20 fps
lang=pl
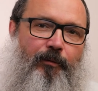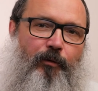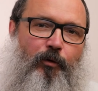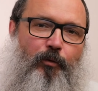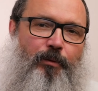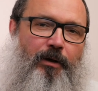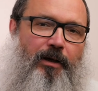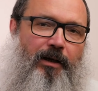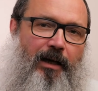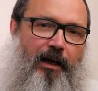
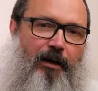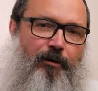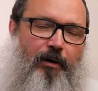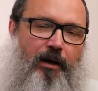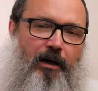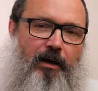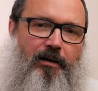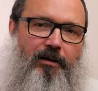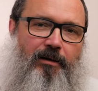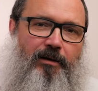
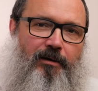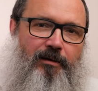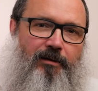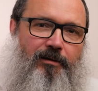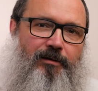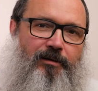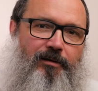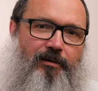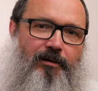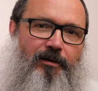umierała
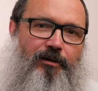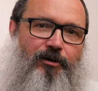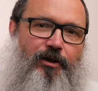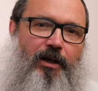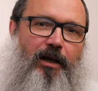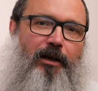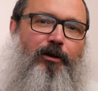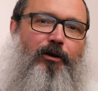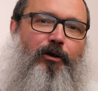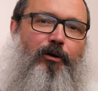z
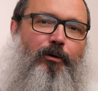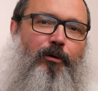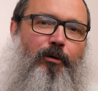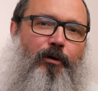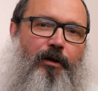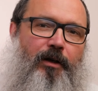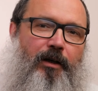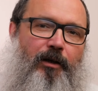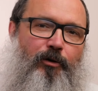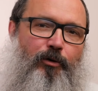księgą
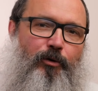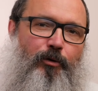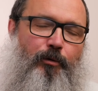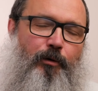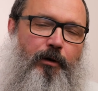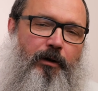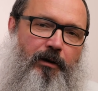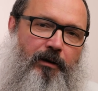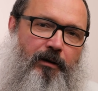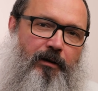o
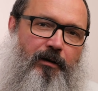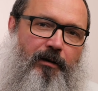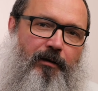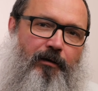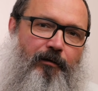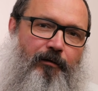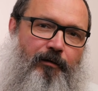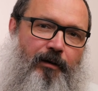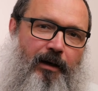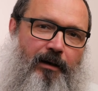reguły
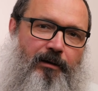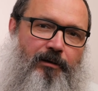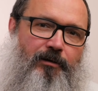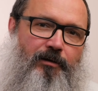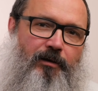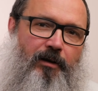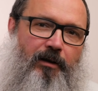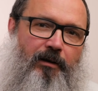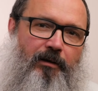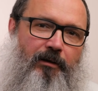w
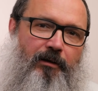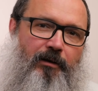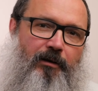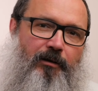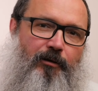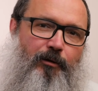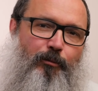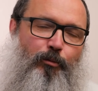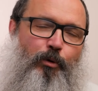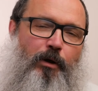ręce.
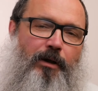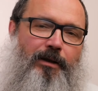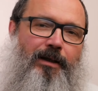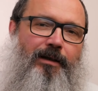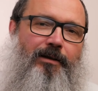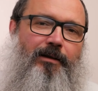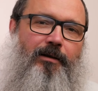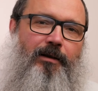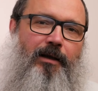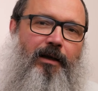To była
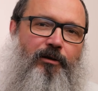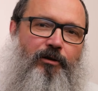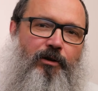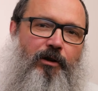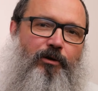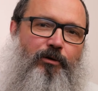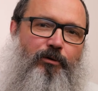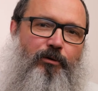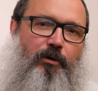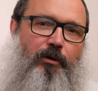jedyna
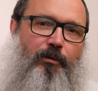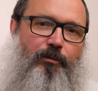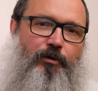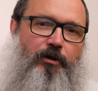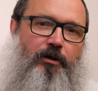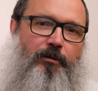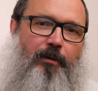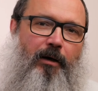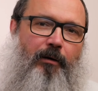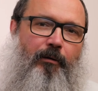rzecz, którą
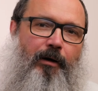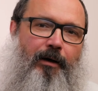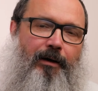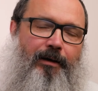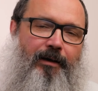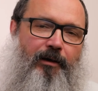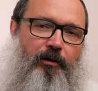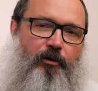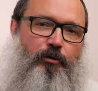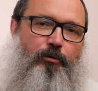trzymała
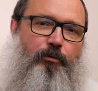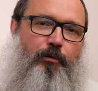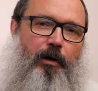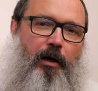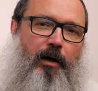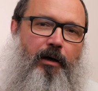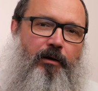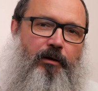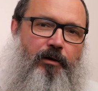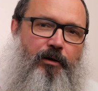
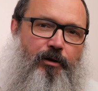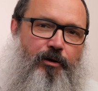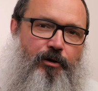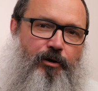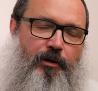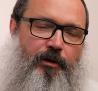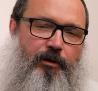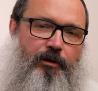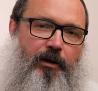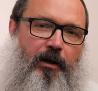reguła
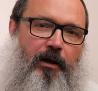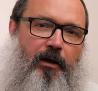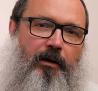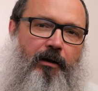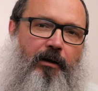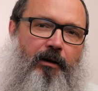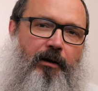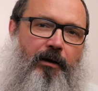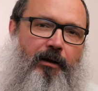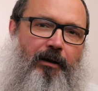życia,
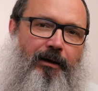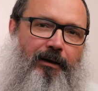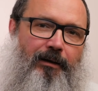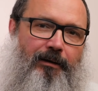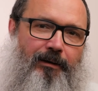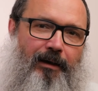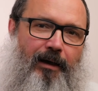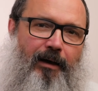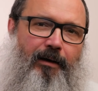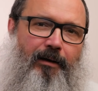i
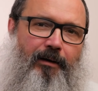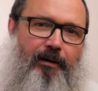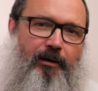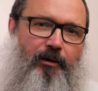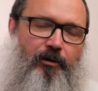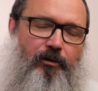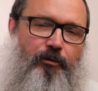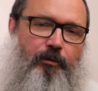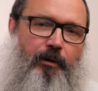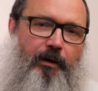ta
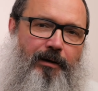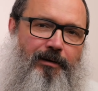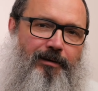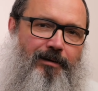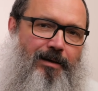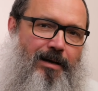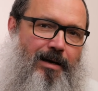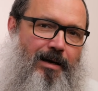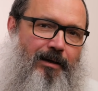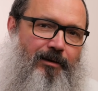reguła
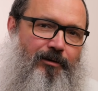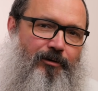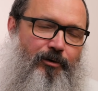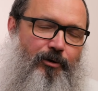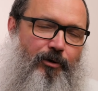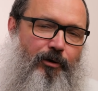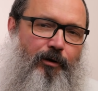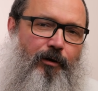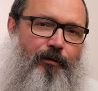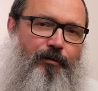jest dla nas
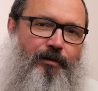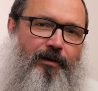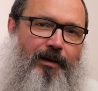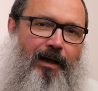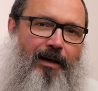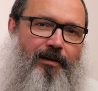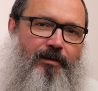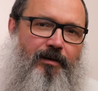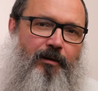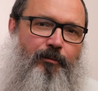
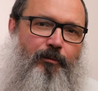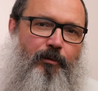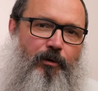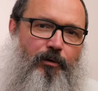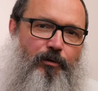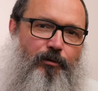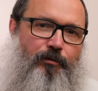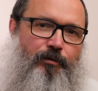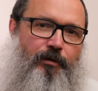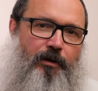drogowskazem
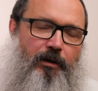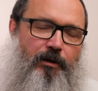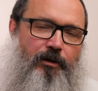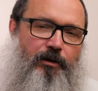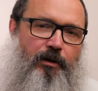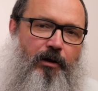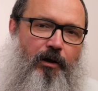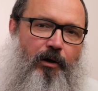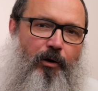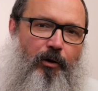
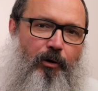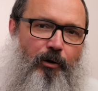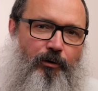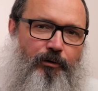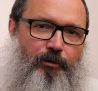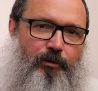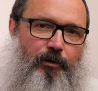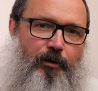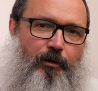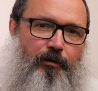również
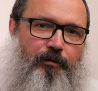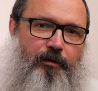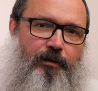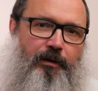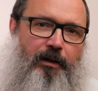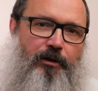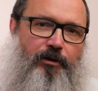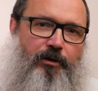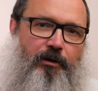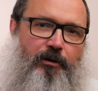odnowy
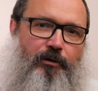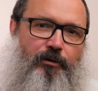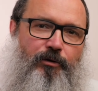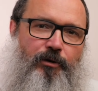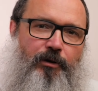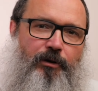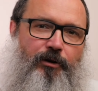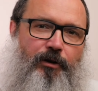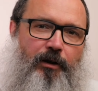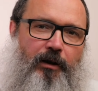naszego
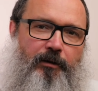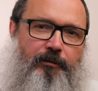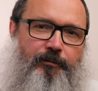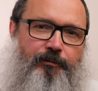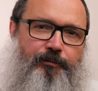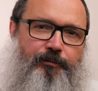życia.